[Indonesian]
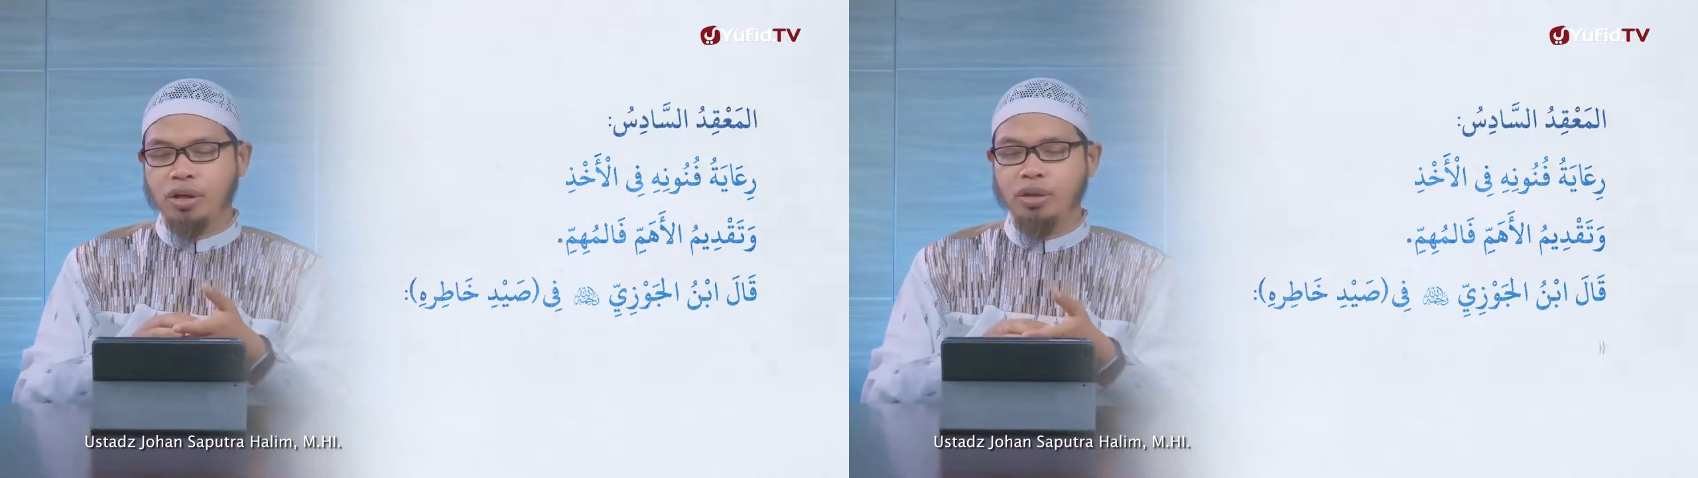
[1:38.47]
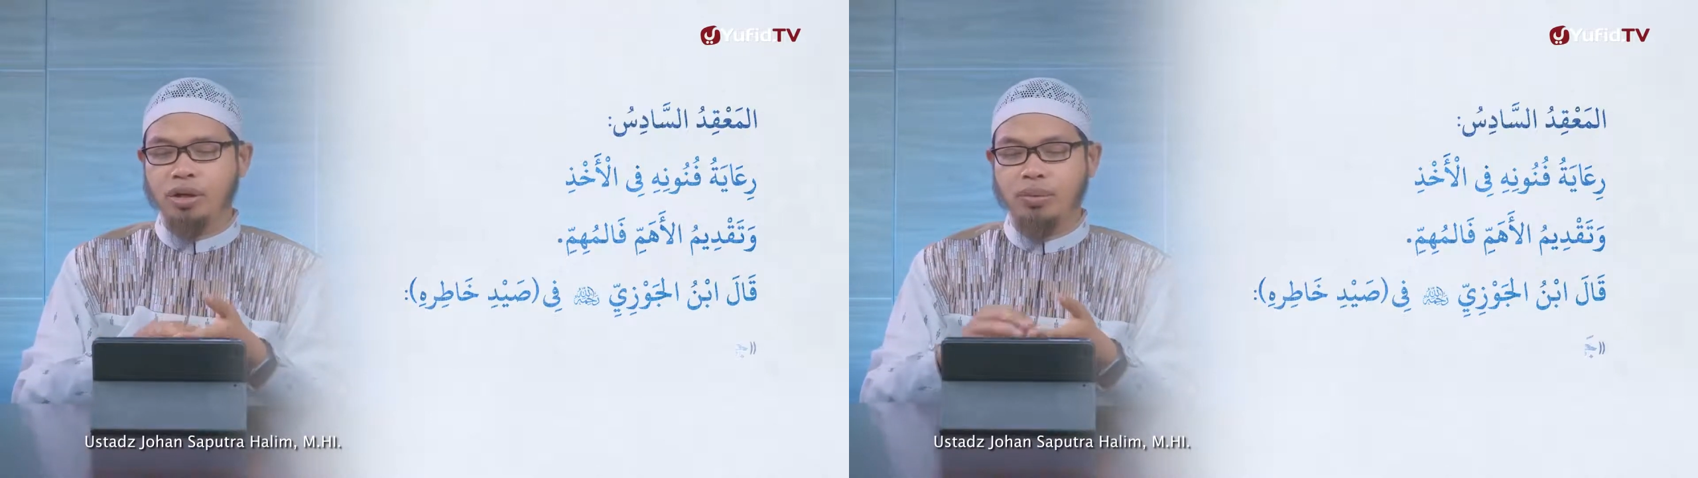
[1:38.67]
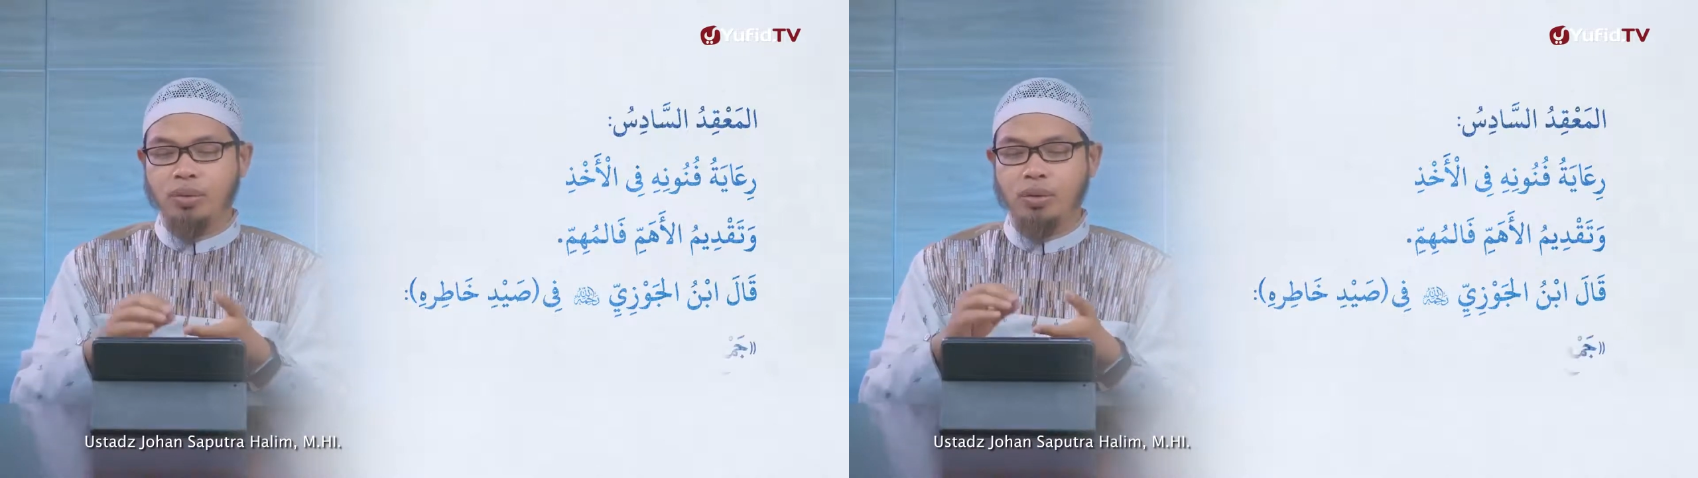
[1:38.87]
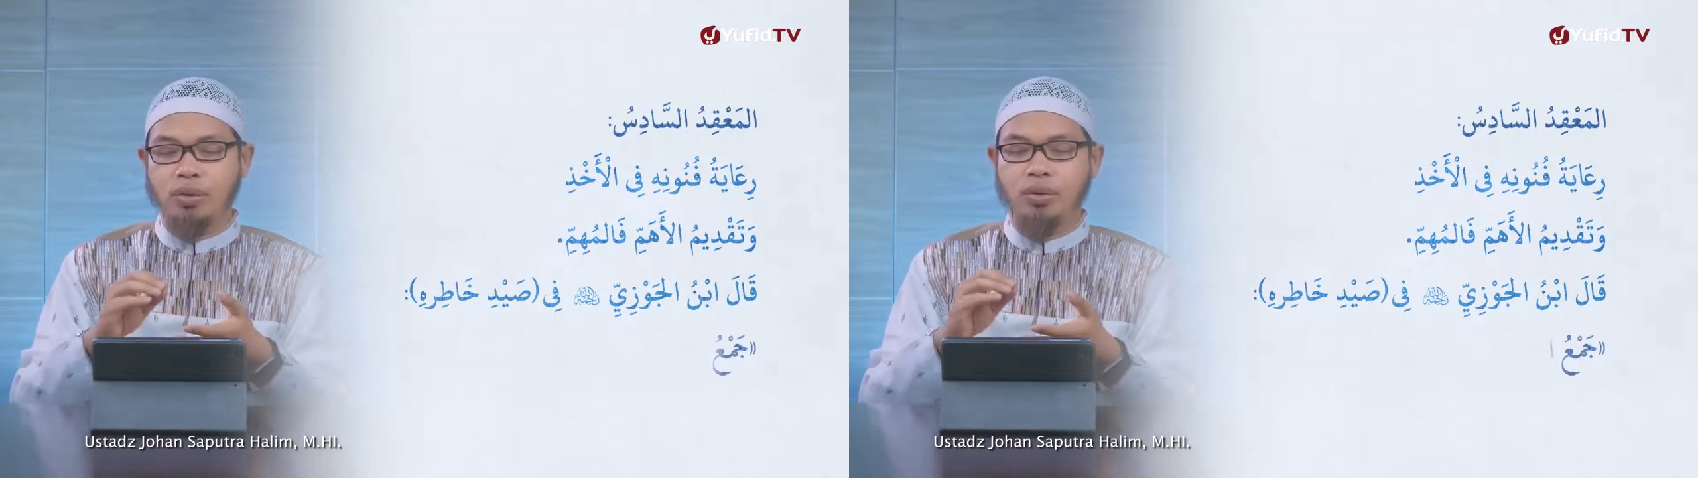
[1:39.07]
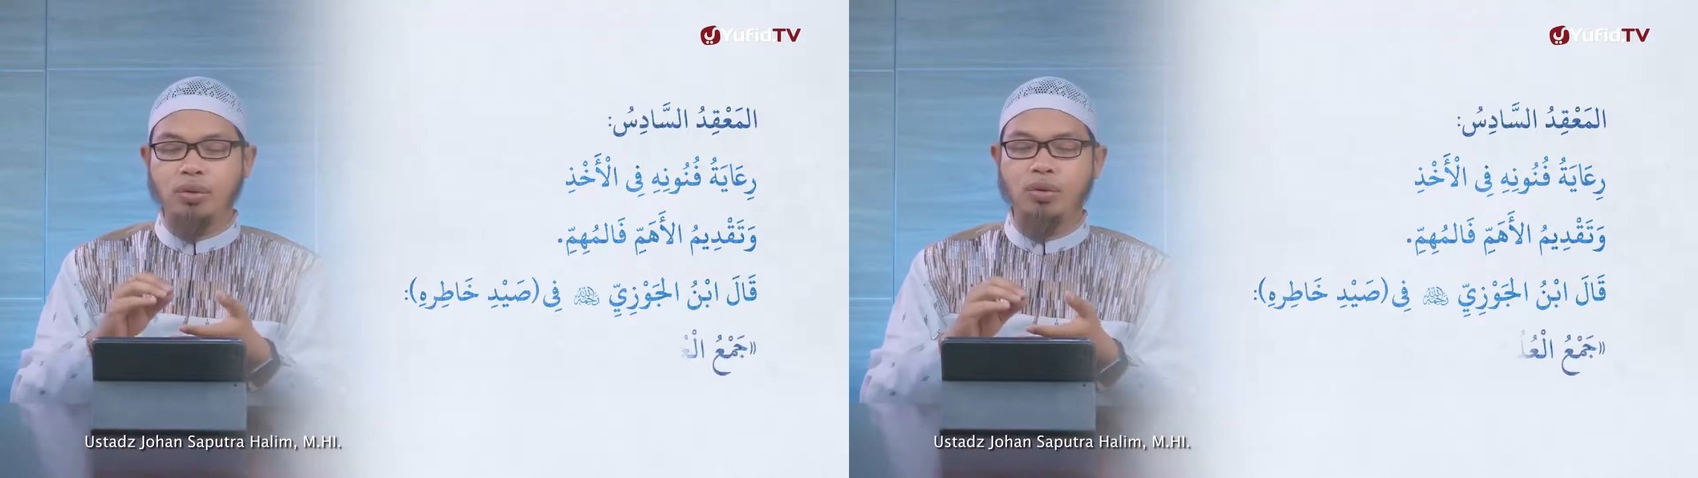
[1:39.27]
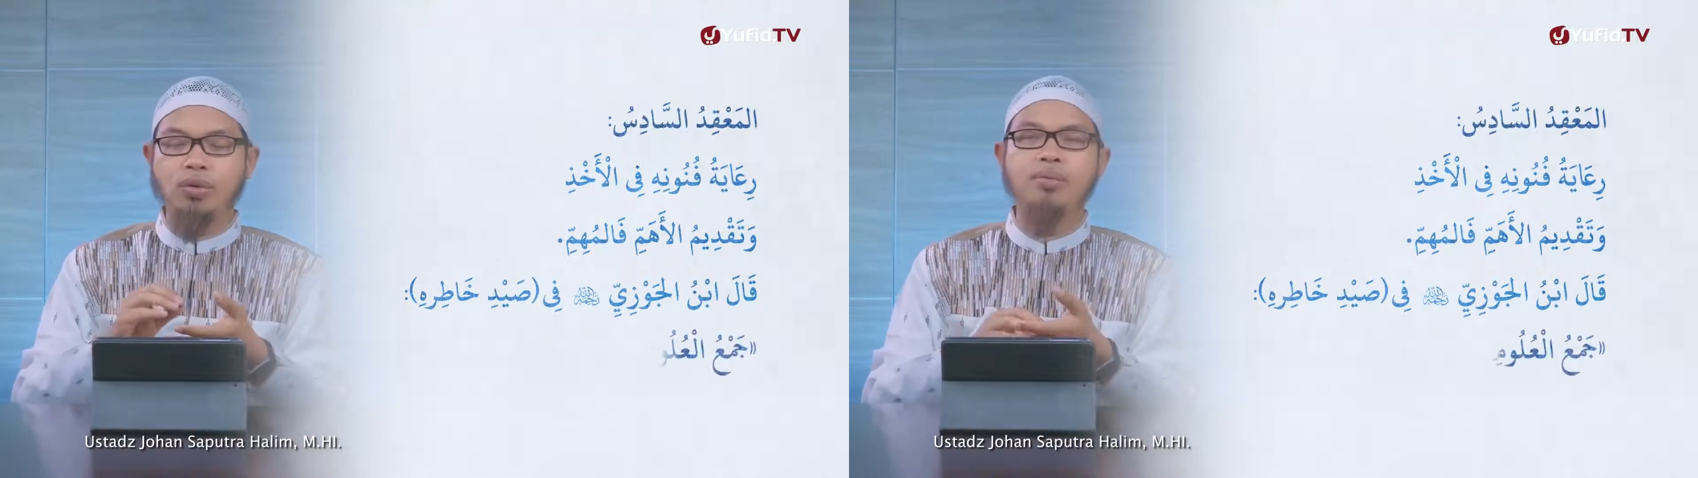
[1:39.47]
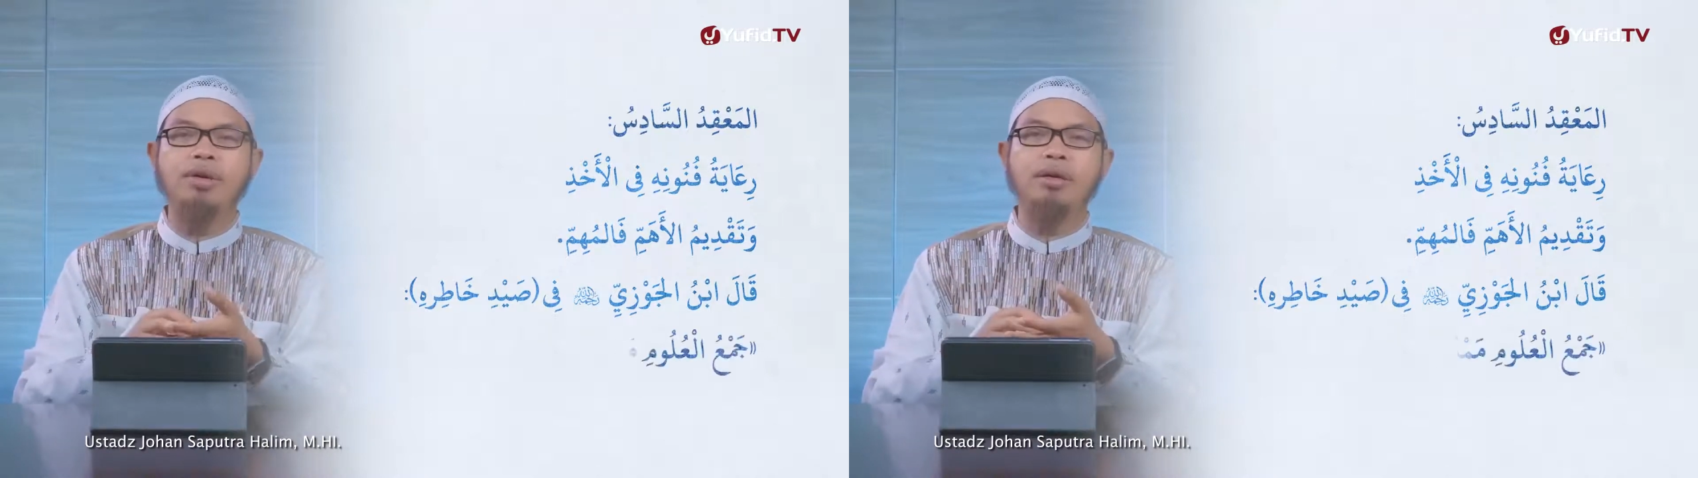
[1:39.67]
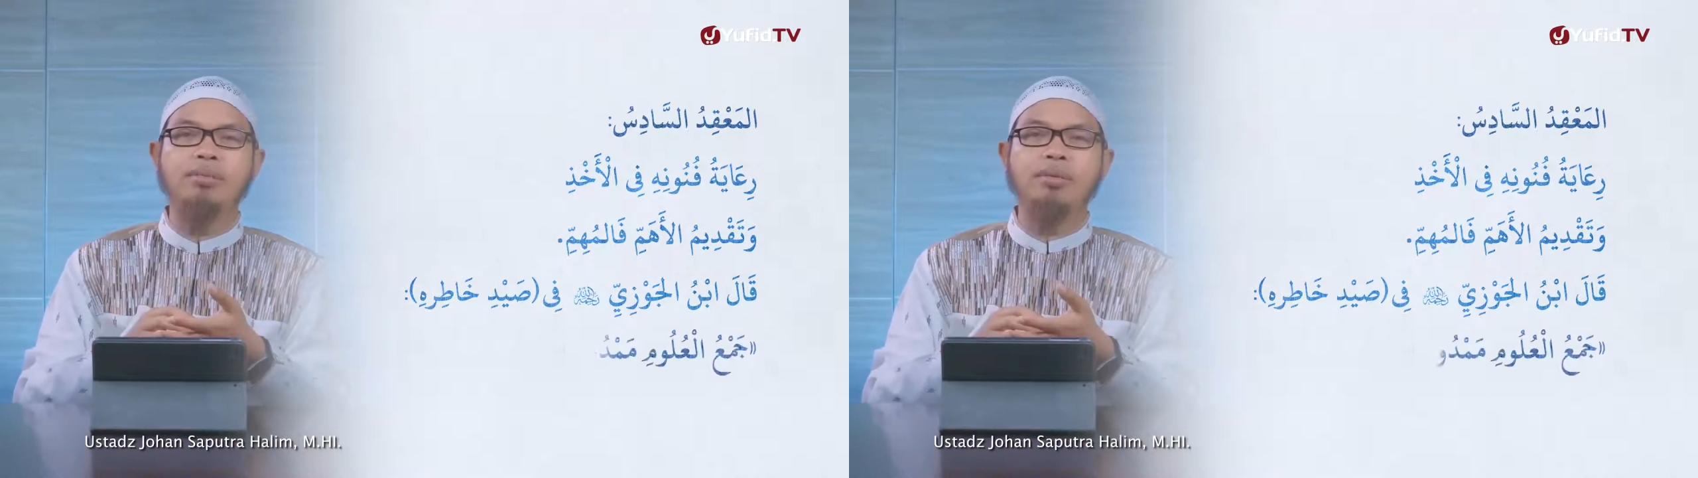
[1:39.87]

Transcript: Jam'ul ulumi